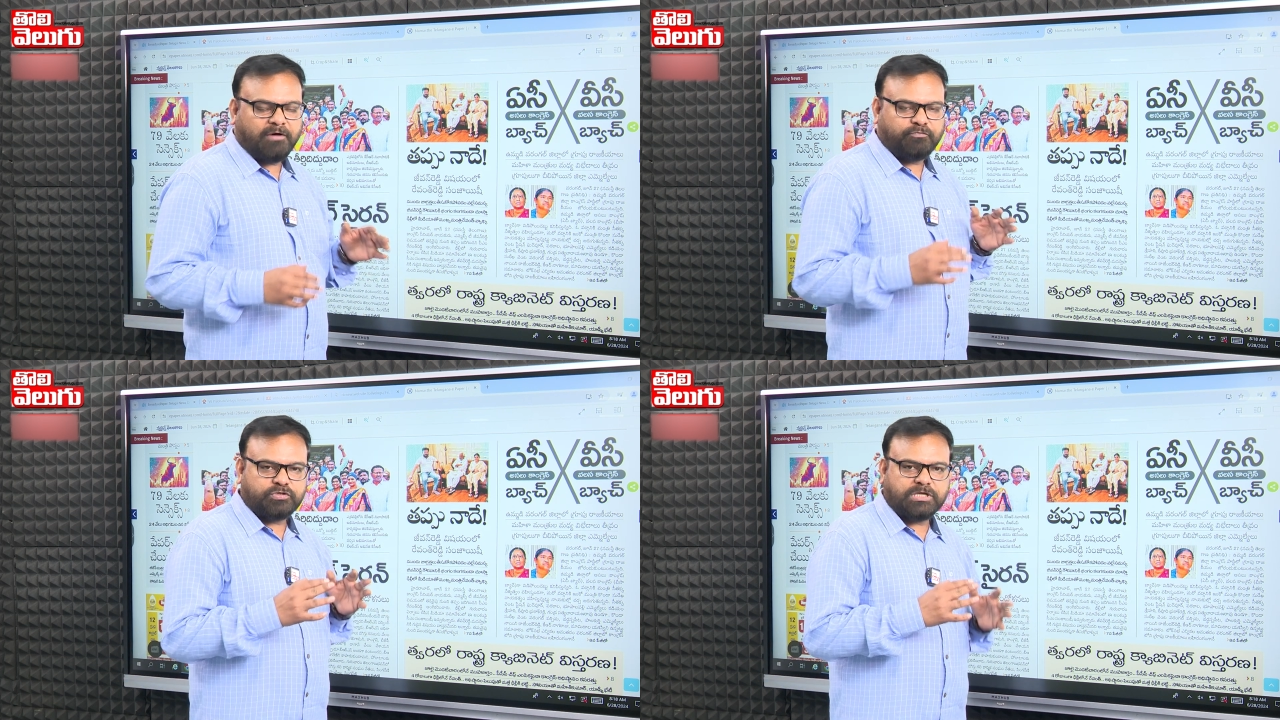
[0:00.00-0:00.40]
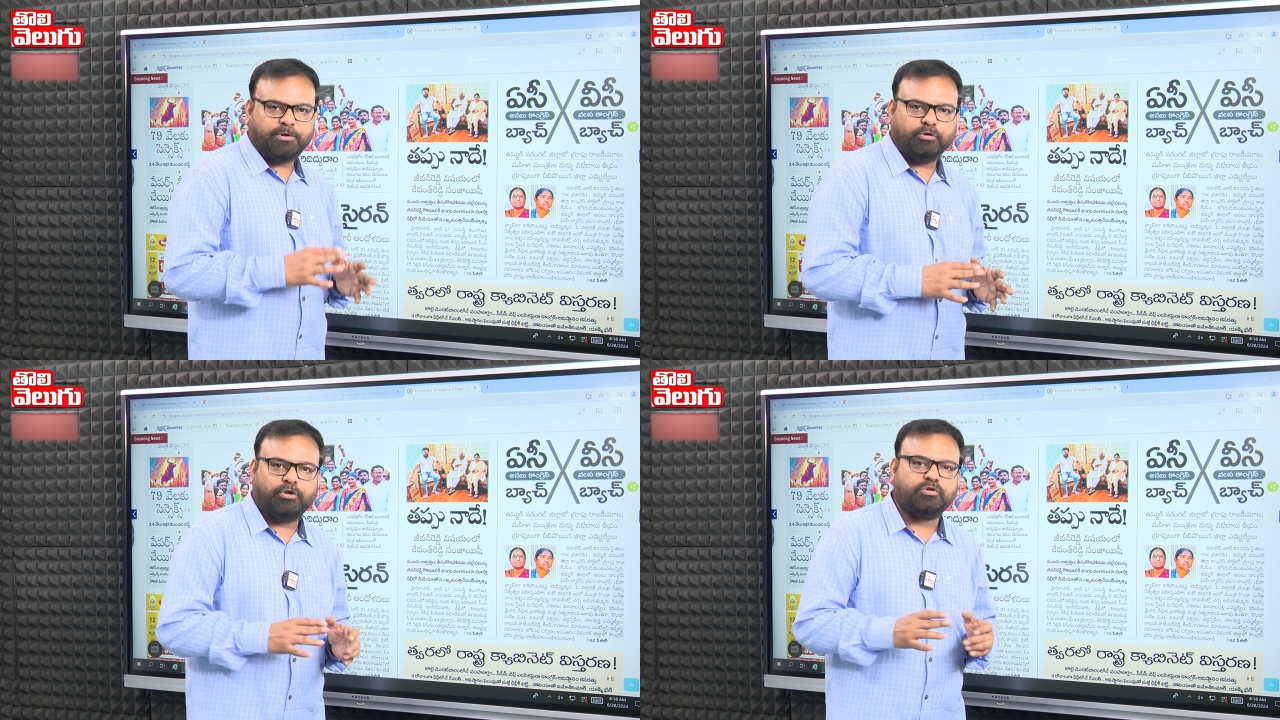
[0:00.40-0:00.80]
అఫ్కోర్స్
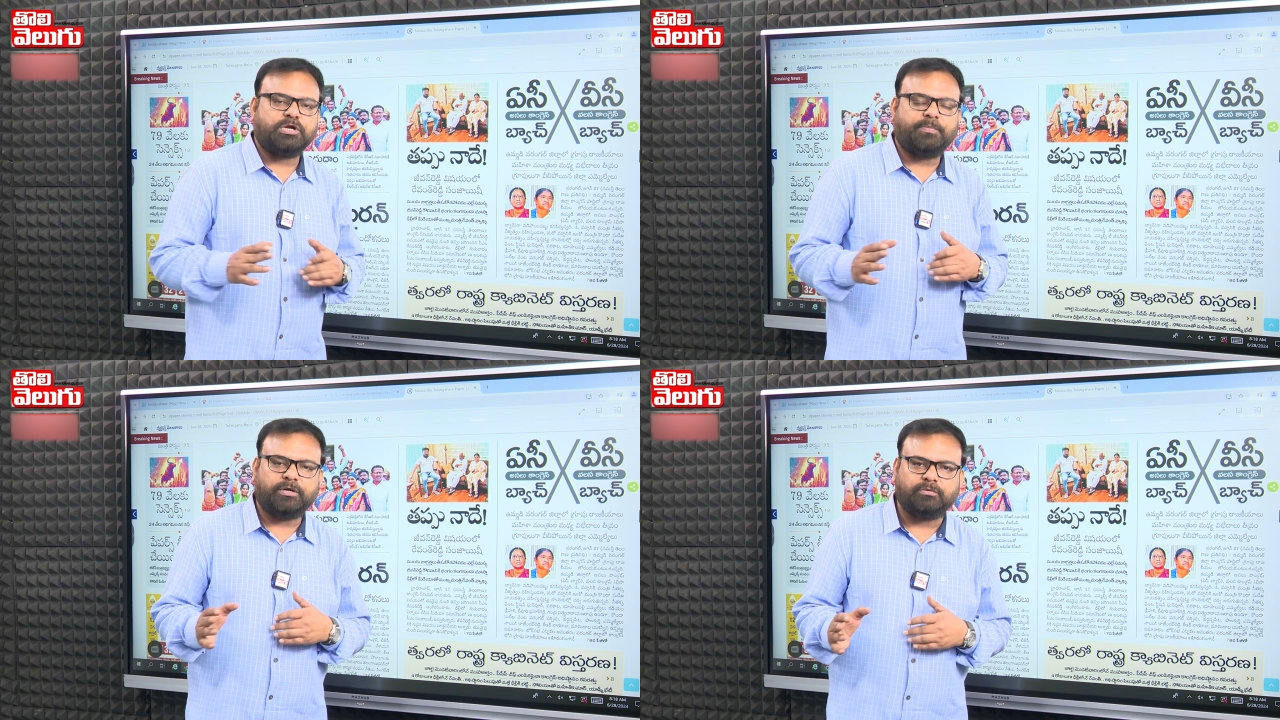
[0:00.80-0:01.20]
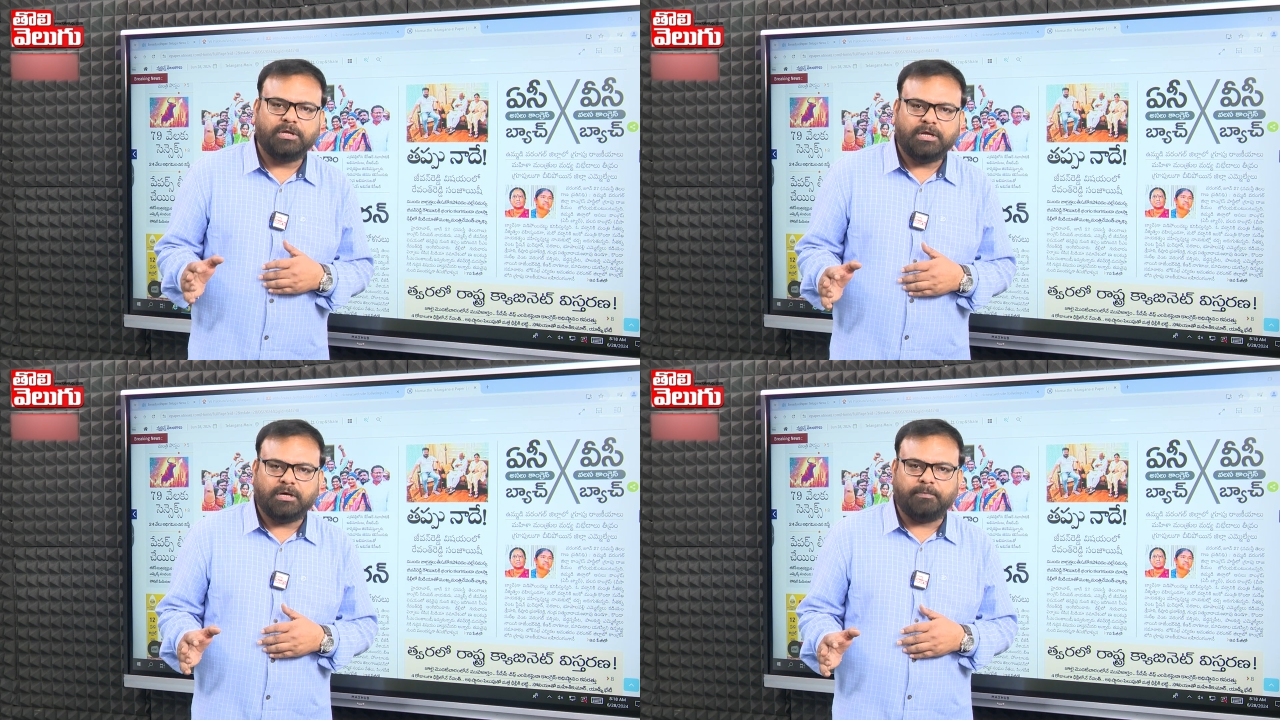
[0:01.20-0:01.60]
ఆమె కొన్ని రోజుల పాటు
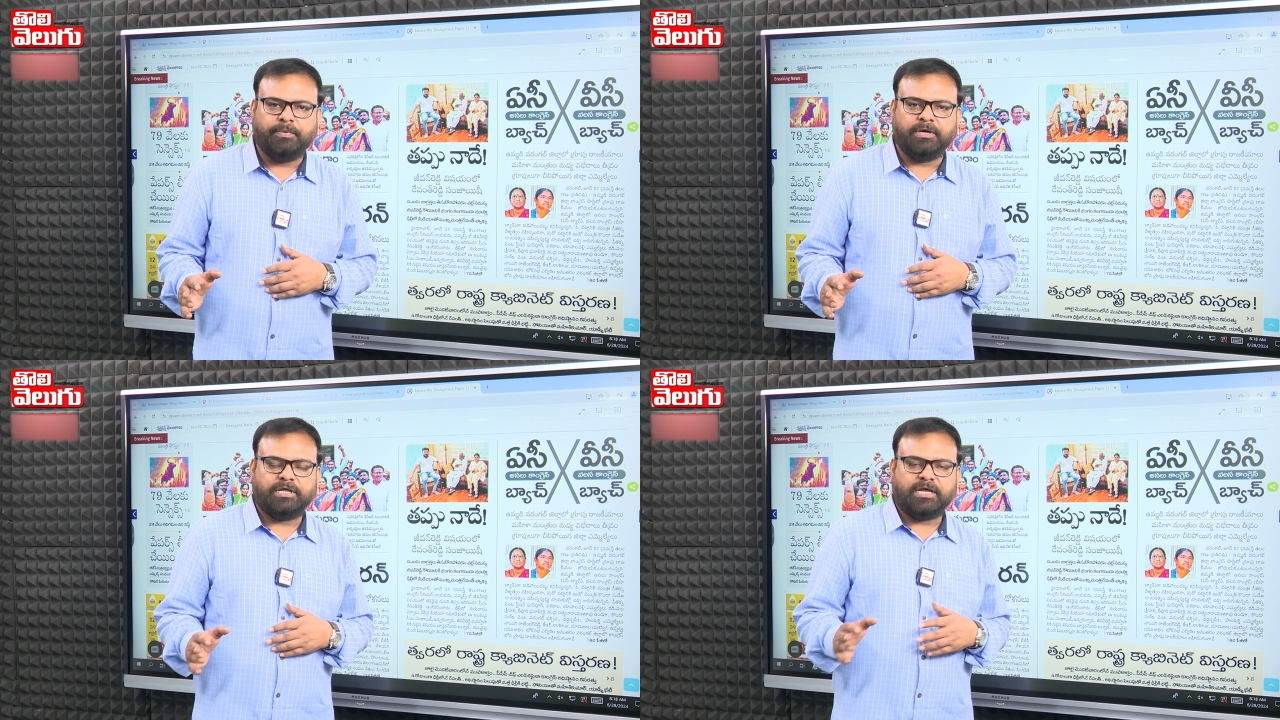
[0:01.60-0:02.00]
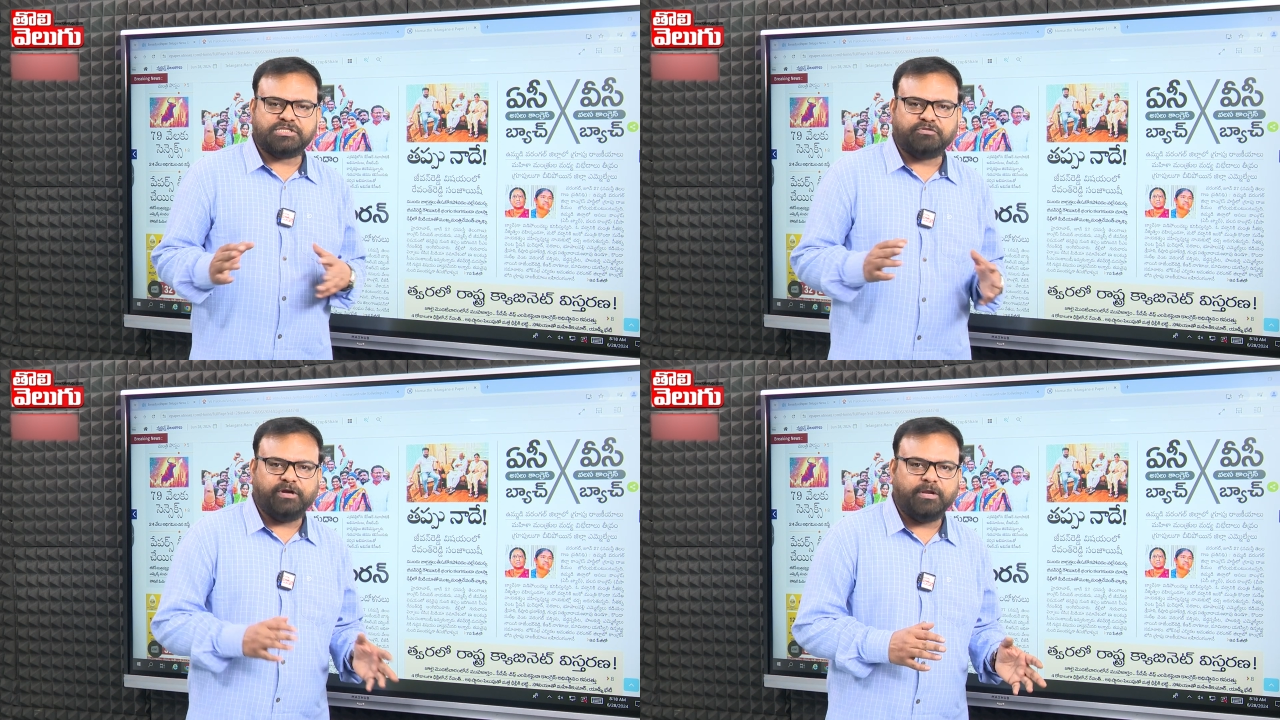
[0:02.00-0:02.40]

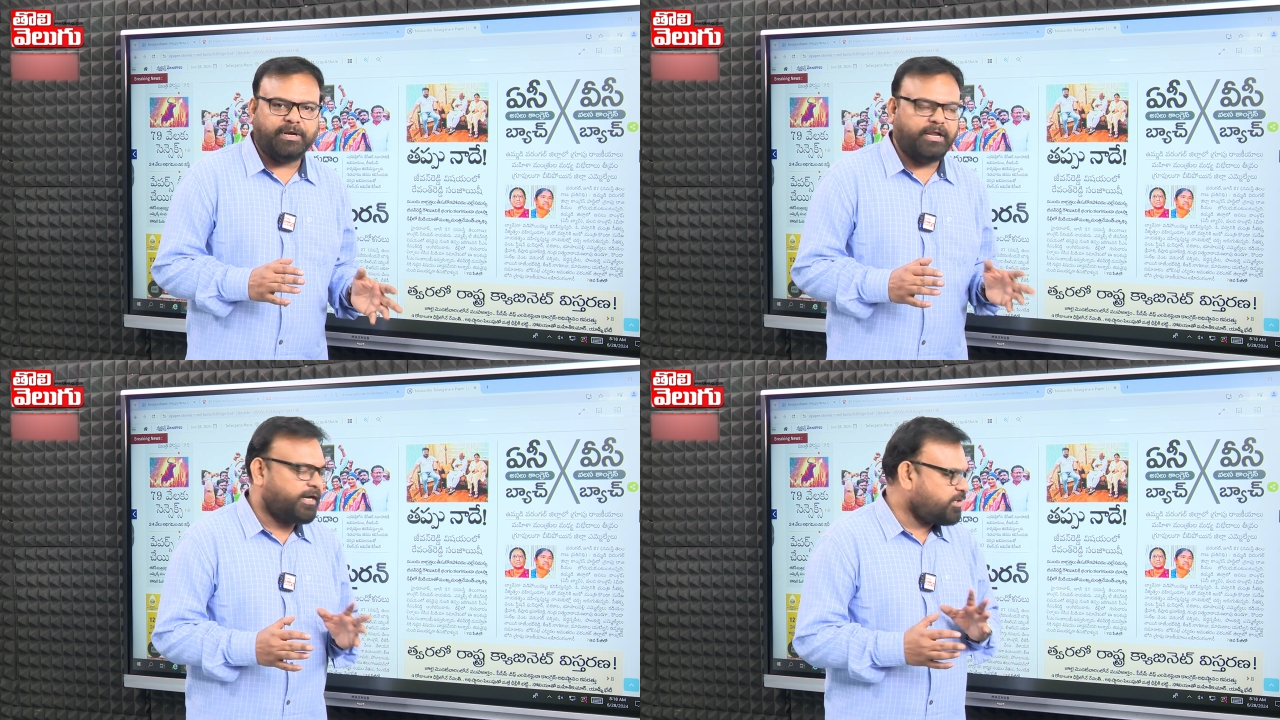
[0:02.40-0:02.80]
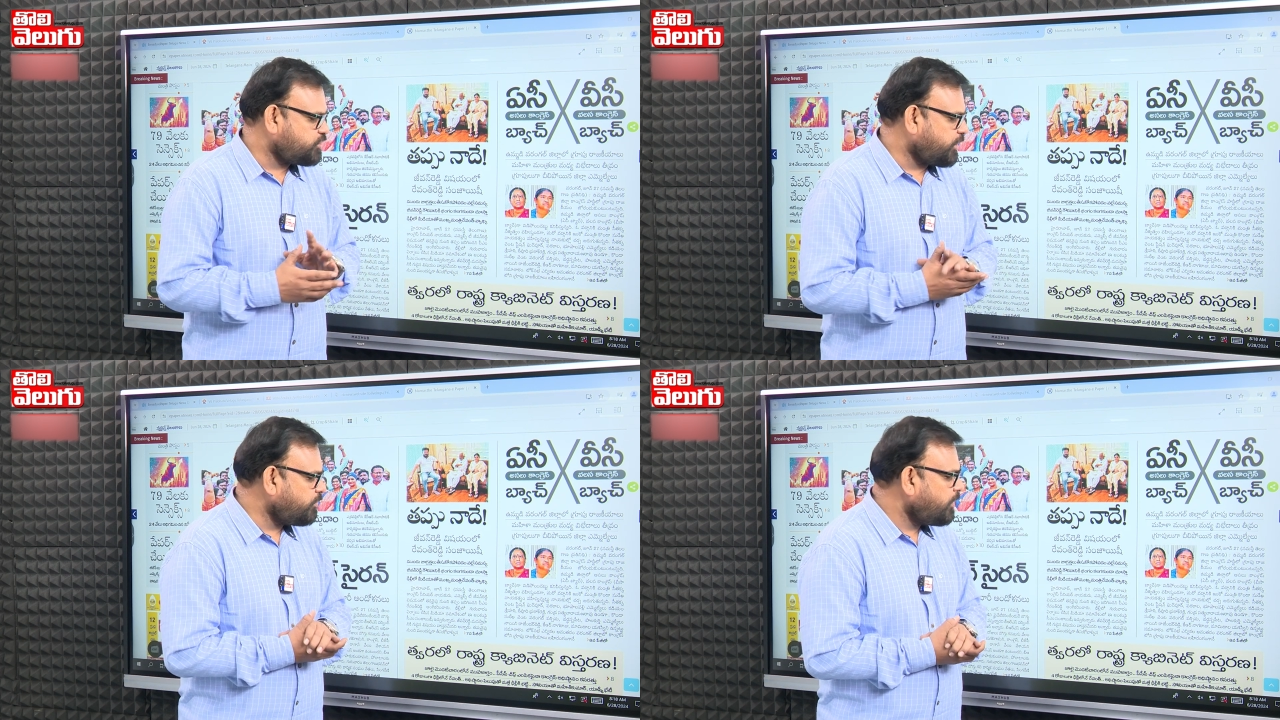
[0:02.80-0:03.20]
టీఆర్ఎస్కు వెళ్ళి మళ్ళీ రిటర్న్
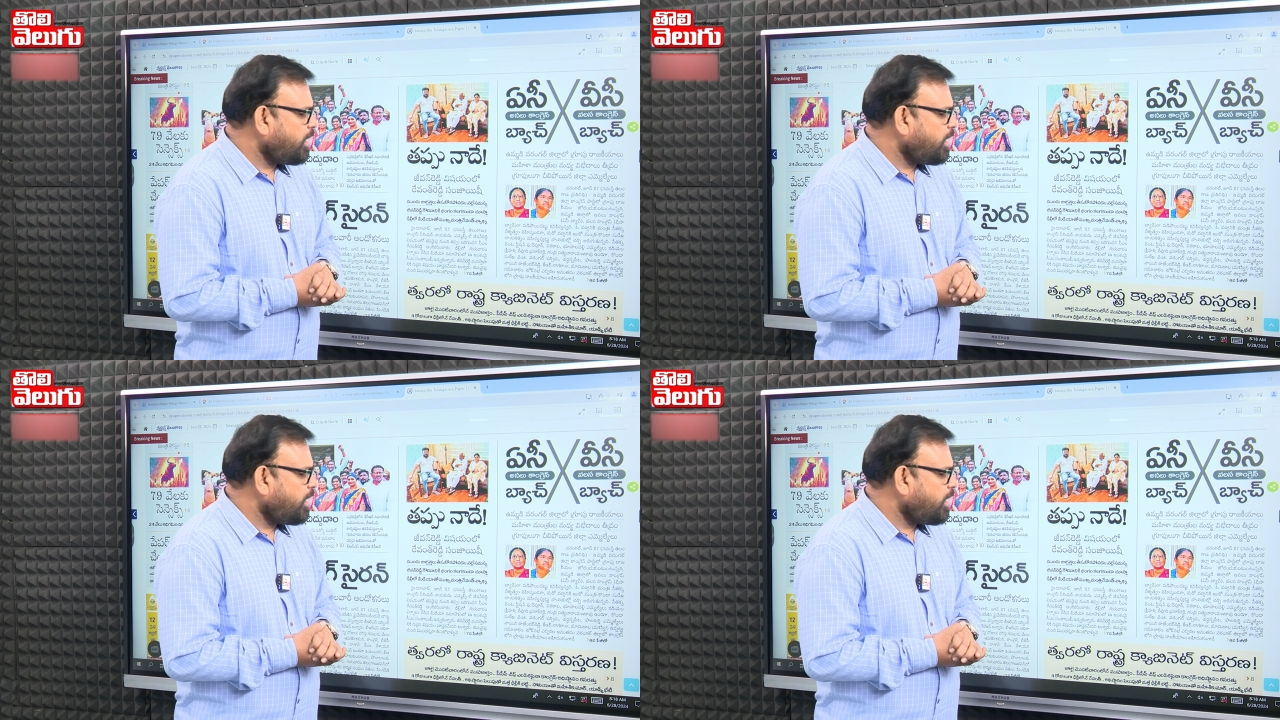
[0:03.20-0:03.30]
వచ్చారు